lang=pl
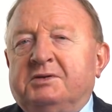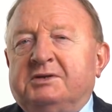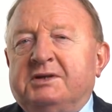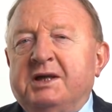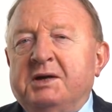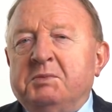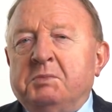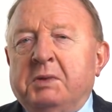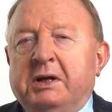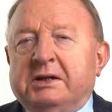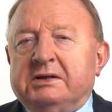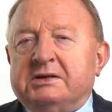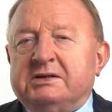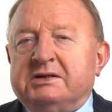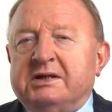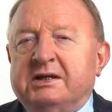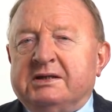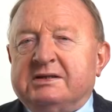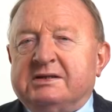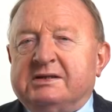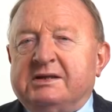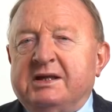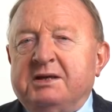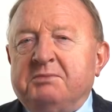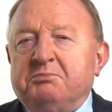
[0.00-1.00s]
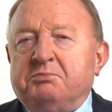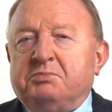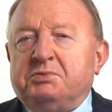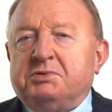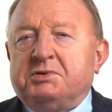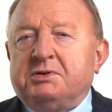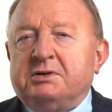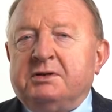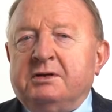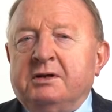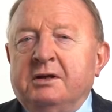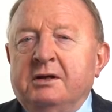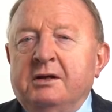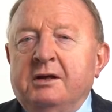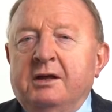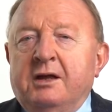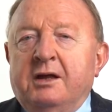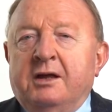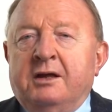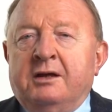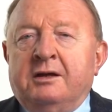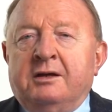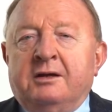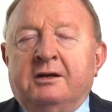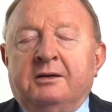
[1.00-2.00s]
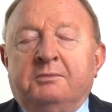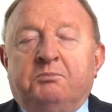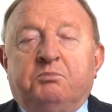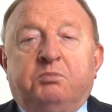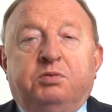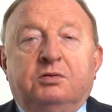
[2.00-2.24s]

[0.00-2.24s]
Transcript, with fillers: temat zastępczy, y,